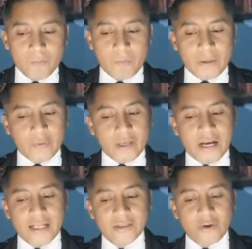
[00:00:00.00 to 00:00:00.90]
pero
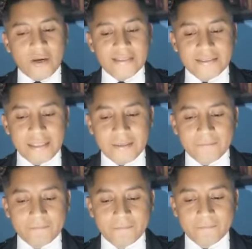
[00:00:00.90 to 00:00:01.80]
llegando este,
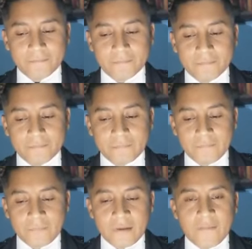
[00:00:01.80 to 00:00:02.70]

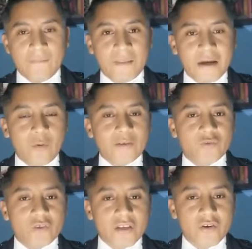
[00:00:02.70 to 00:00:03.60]
dijo a
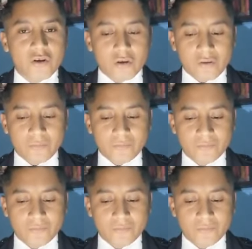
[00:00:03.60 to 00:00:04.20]
su Señor,